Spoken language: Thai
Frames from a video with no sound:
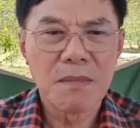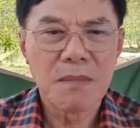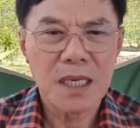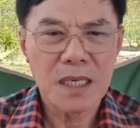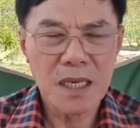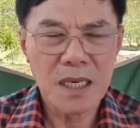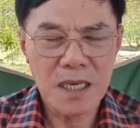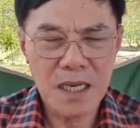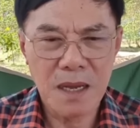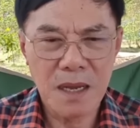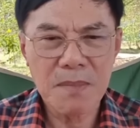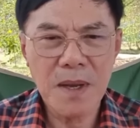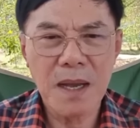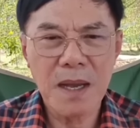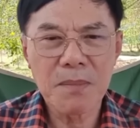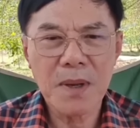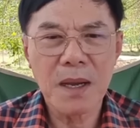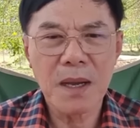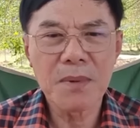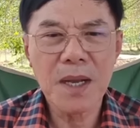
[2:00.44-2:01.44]
มันก็ครับค
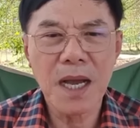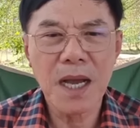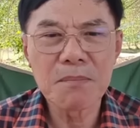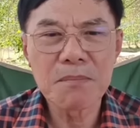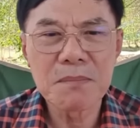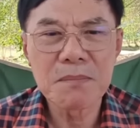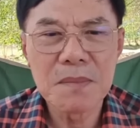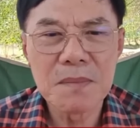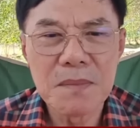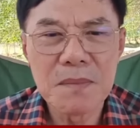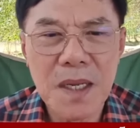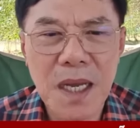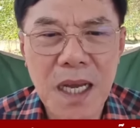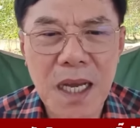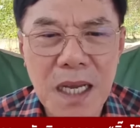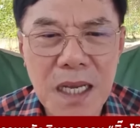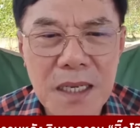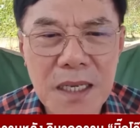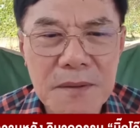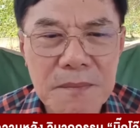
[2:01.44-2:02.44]
รับครับครับนะ
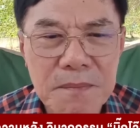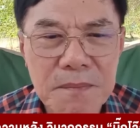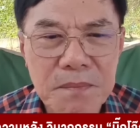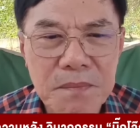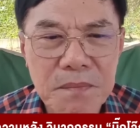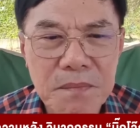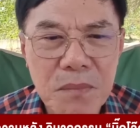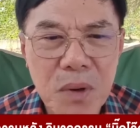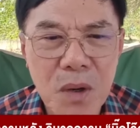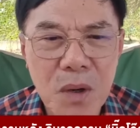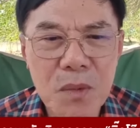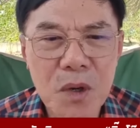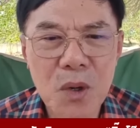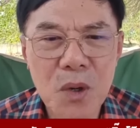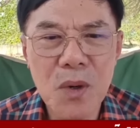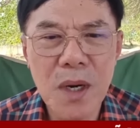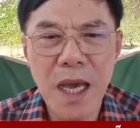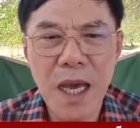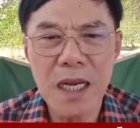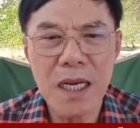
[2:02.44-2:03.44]
ฮะผม
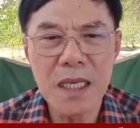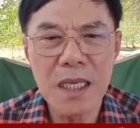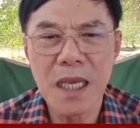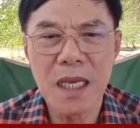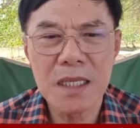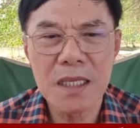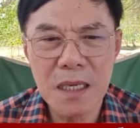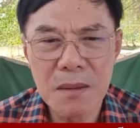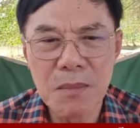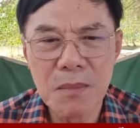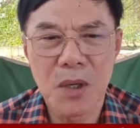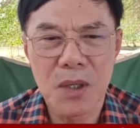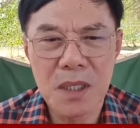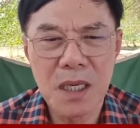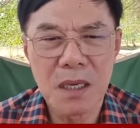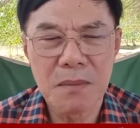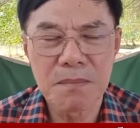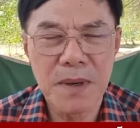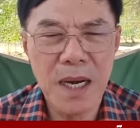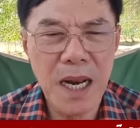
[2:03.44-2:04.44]
รู้รายละเอียดทั้งหมด
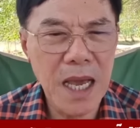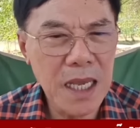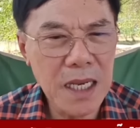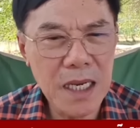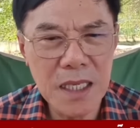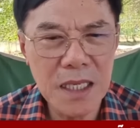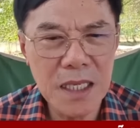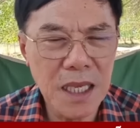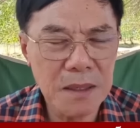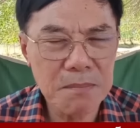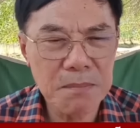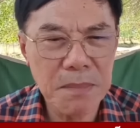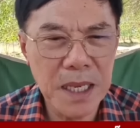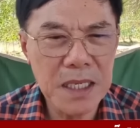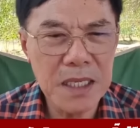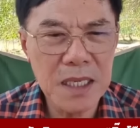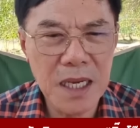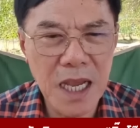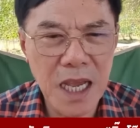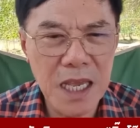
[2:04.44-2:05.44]
ครับรายเอียดเป็น
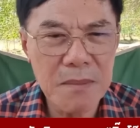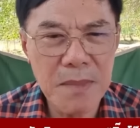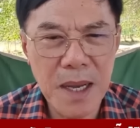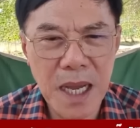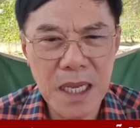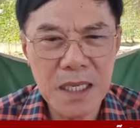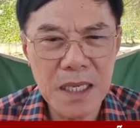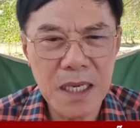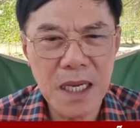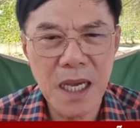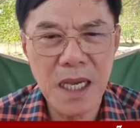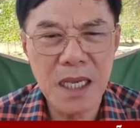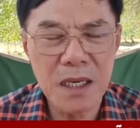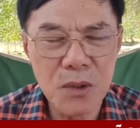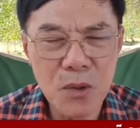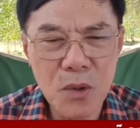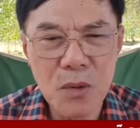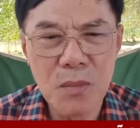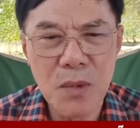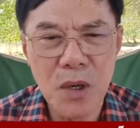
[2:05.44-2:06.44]
ยังไงมาอย่างไง
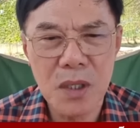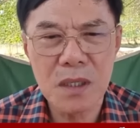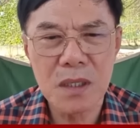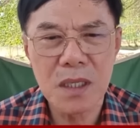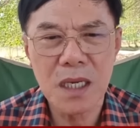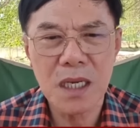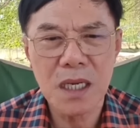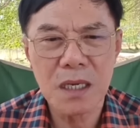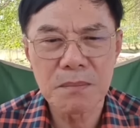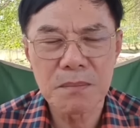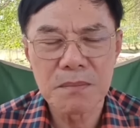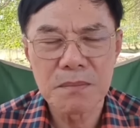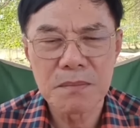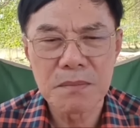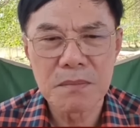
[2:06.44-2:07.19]
รู้หมดนะครับ